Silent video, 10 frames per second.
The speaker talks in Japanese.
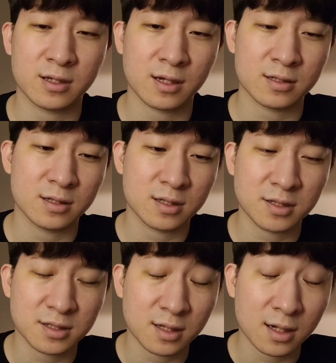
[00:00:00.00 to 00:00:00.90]
れたくだ
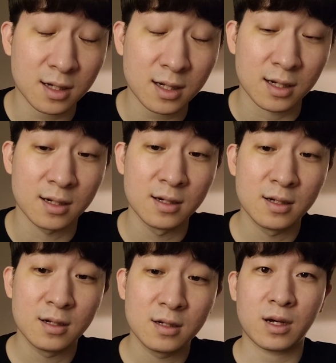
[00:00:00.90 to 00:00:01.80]
さったから、
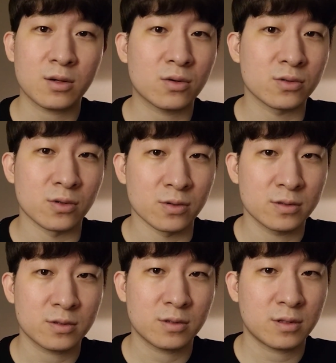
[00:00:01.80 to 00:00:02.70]
韓国の
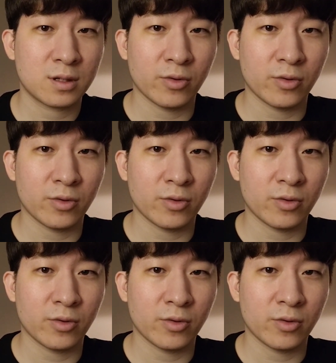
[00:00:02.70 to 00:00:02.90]
結